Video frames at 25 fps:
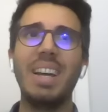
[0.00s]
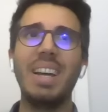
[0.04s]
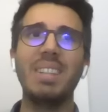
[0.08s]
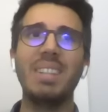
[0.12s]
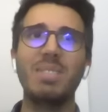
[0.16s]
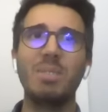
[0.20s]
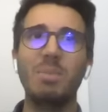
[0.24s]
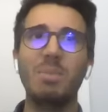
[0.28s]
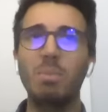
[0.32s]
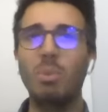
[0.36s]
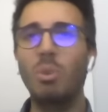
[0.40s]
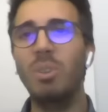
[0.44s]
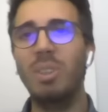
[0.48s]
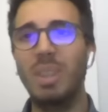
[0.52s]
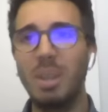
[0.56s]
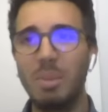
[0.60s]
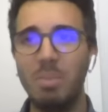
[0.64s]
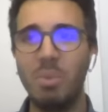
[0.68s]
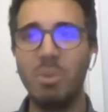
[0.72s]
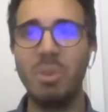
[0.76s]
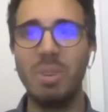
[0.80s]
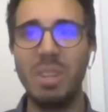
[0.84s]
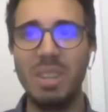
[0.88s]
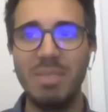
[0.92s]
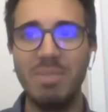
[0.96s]
als
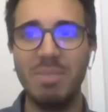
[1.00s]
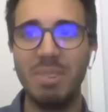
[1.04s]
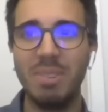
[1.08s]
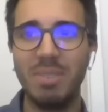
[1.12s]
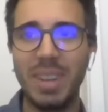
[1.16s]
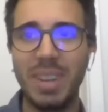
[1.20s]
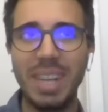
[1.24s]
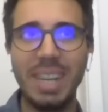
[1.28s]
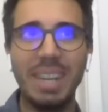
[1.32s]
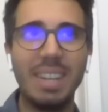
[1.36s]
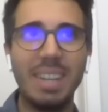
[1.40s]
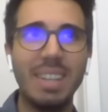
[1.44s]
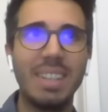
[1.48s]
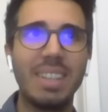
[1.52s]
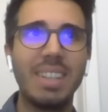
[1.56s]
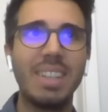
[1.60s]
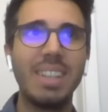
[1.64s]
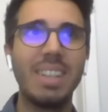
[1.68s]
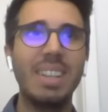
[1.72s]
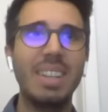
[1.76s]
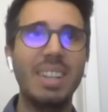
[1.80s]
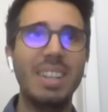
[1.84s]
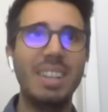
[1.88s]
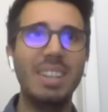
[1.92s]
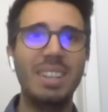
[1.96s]
Mülldeponie verwendet.
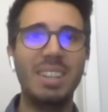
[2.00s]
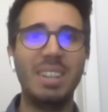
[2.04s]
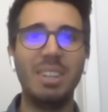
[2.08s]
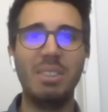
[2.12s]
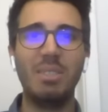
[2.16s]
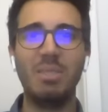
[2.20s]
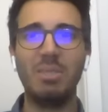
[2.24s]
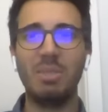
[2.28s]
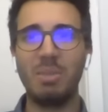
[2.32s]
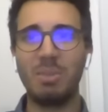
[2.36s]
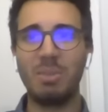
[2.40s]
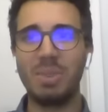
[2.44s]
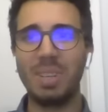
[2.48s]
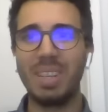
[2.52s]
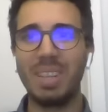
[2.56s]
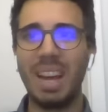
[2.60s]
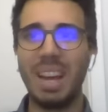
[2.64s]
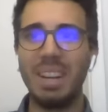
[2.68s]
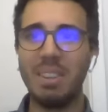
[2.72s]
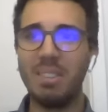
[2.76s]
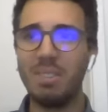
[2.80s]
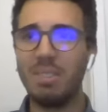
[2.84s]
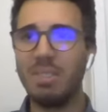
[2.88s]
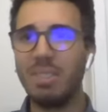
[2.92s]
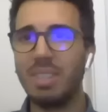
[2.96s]
Mhm. Also so
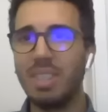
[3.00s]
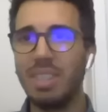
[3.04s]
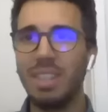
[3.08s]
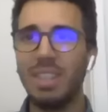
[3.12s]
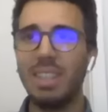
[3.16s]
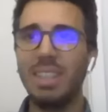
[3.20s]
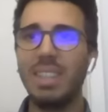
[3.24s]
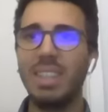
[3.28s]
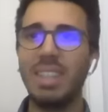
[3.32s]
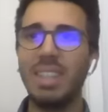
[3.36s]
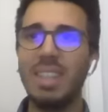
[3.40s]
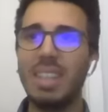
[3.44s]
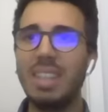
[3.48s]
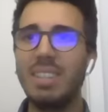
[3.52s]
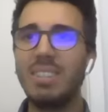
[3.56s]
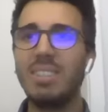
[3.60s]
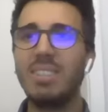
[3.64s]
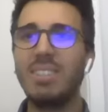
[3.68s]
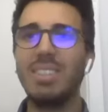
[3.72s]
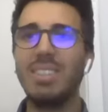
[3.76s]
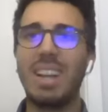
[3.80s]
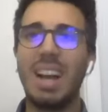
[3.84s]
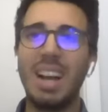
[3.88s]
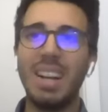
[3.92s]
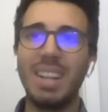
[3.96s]
gerade so die
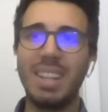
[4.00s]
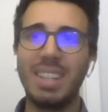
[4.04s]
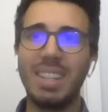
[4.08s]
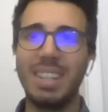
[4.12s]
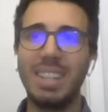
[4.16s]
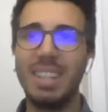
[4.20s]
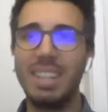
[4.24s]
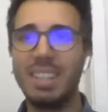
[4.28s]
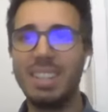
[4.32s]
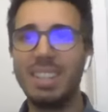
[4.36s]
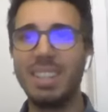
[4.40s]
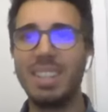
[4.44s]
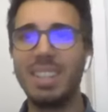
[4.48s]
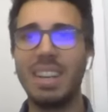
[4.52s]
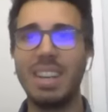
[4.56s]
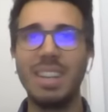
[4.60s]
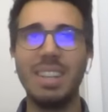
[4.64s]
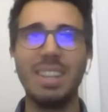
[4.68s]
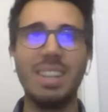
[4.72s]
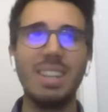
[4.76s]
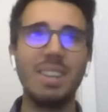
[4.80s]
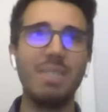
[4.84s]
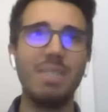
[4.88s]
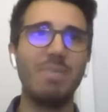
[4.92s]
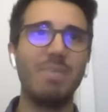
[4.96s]
Kriegs- und
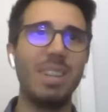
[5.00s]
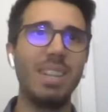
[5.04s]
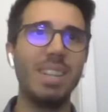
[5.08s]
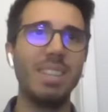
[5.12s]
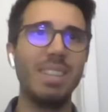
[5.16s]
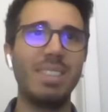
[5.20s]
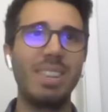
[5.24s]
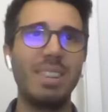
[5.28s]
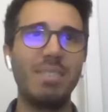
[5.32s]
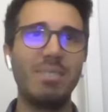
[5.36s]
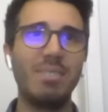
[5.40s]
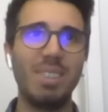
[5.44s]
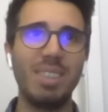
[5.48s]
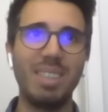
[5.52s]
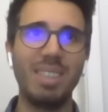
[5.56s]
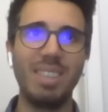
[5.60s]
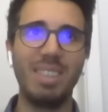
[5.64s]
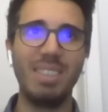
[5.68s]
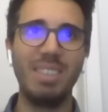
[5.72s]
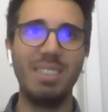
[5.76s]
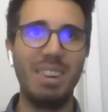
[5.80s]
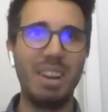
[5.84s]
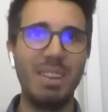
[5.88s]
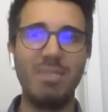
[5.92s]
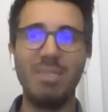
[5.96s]
Nachkriegszeit ähm, war das
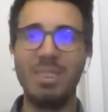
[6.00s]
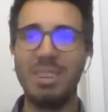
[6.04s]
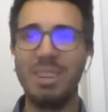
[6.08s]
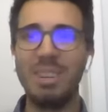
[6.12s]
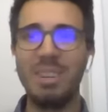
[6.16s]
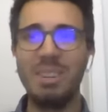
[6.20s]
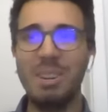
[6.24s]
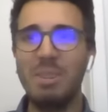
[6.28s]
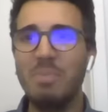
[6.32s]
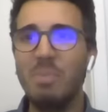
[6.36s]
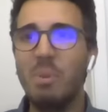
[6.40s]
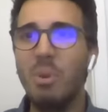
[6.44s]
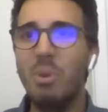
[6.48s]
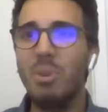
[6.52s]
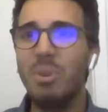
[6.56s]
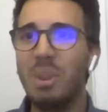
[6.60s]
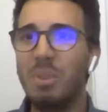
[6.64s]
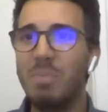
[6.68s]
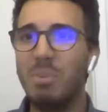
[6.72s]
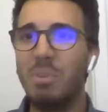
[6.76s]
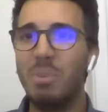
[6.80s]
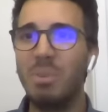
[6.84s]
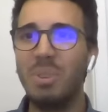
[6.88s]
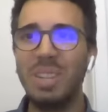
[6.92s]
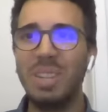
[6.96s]
einfach, einfach eine
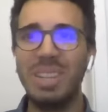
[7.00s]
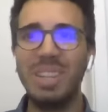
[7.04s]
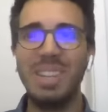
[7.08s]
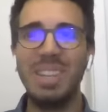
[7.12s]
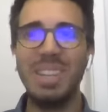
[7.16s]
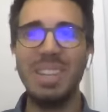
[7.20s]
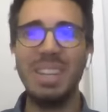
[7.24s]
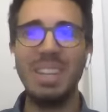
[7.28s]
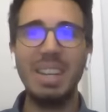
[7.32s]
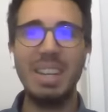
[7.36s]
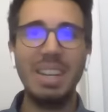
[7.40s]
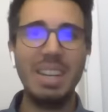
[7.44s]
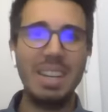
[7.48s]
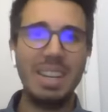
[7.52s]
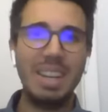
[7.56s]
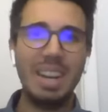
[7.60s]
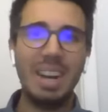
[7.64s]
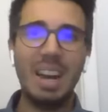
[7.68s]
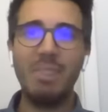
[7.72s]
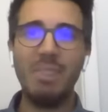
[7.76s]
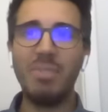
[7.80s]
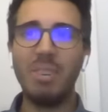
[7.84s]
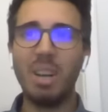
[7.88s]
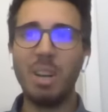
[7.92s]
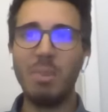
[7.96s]
Mülldeponie, die ja.
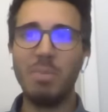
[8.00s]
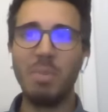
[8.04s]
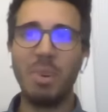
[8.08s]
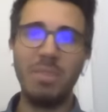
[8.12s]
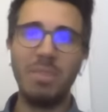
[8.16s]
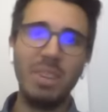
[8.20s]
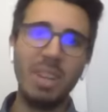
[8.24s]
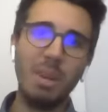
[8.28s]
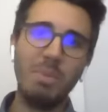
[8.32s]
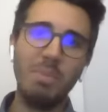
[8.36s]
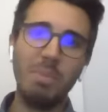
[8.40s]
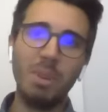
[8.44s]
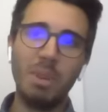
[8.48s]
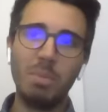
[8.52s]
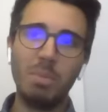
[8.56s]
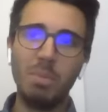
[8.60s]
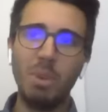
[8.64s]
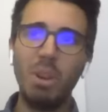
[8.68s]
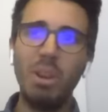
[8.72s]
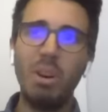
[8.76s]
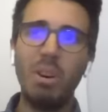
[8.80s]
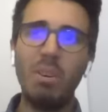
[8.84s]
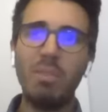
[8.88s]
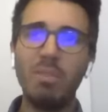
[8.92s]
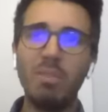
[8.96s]
einfach immer wieder mit
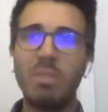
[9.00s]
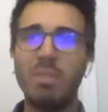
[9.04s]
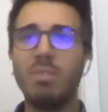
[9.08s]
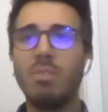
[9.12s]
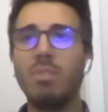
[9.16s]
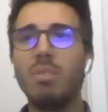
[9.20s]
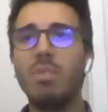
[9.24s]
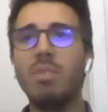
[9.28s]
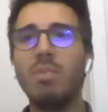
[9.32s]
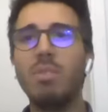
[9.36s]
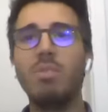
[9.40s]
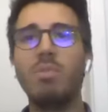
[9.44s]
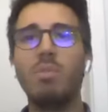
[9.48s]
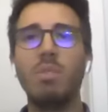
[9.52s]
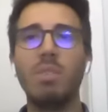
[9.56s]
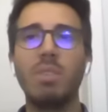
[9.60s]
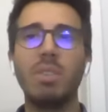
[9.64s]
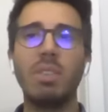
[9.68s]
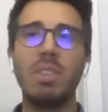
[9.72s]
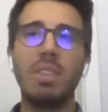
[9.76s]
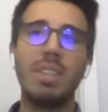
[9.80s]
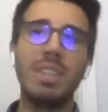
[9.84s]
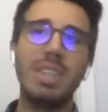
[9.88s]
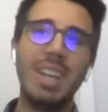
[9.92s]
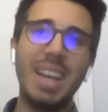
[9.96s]
Müll aufgefüllt
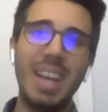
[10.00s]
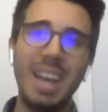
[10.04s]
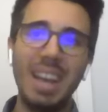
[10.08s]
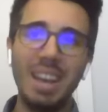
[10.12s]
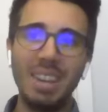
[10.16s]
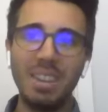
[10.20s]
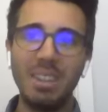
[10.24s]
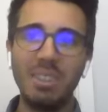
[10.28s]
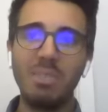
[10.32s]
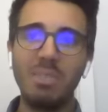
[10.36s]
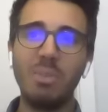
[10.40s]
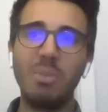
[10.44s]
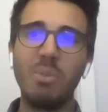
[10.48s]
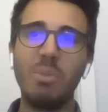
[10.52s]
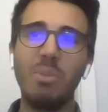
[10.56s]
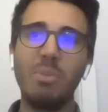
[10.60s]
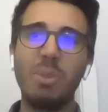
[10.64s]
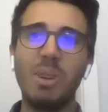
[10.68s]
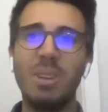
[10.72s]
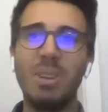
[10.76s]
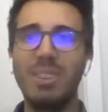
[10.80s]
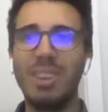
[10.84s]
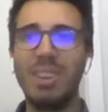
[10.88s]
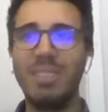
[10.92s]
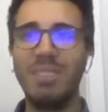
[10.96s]
wurde, Erde
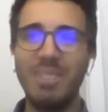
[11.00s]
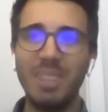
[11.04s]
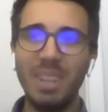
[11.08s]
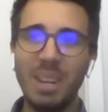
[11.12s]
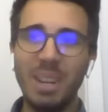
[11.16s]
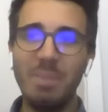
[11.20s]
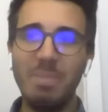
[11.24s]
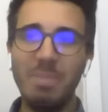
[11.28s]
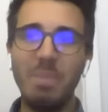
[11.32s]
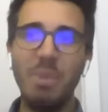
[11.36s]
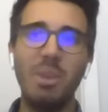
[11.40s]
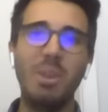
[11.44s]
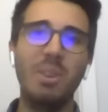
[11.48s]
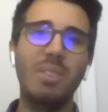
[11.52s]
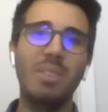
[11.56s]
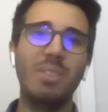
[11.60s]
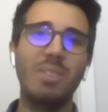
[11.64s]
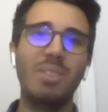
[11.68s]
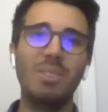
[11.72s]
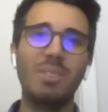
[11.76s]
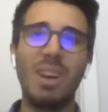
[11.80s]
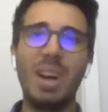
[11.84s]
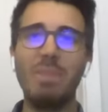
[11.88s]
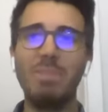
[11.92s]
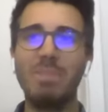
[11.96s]
drüber und dann wieder Müll.
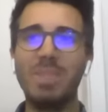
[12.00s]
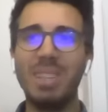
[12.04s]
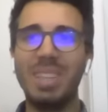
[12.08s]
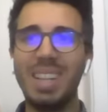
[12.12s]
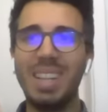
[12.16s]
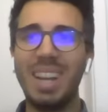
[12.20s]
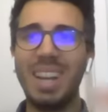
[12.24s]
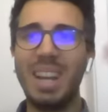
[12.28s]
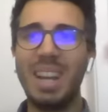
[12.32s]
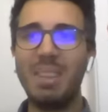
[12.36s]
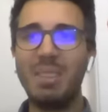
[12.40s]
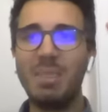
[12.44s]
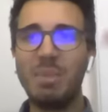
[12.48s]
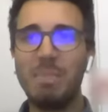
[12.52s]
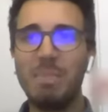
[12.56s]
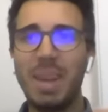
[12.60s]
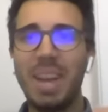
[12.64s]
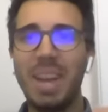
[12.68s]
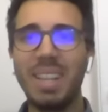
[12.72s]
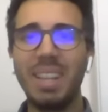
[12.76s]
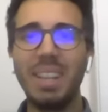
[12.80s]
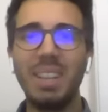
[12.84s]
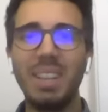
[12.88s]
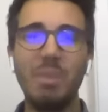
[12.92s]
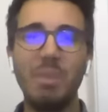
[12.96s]
Und so haben sich dann halt so
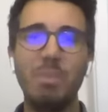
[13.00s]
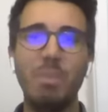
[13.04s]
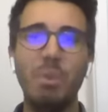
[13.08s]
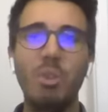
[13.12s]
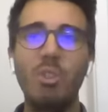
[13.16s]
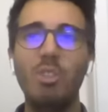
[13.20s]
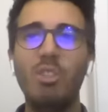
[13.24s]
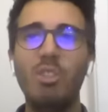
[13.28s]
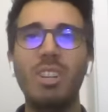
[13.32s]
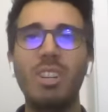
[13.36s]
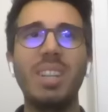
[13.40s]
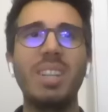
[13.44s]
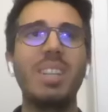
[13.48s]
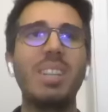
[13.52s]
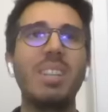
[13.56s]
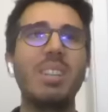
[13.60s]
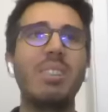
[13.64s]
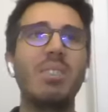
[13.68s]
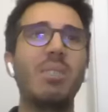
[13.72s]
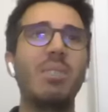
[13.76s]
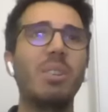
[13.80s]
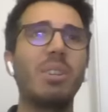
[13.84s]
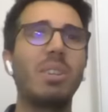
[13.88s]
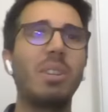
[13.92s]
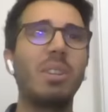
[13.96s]
mehrere
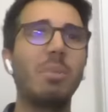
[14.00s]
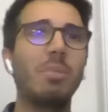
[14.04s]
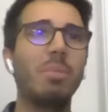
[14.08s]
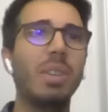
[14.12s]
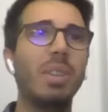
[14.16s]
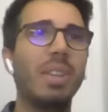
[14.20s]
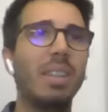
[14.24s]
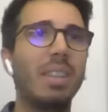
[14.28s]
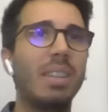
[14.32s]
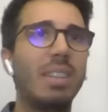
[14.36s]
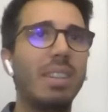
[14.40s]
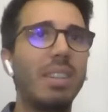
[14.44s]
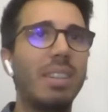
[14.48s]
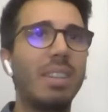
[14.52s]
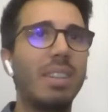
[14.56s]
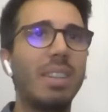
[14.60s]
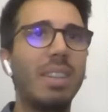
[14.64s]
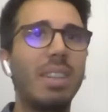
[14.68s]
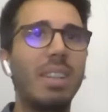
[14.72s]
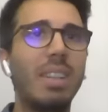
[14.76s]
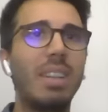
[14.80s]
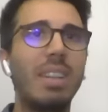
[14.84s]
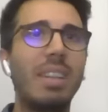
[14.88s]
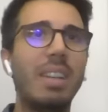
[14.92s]
Müllschichten dort gebildet.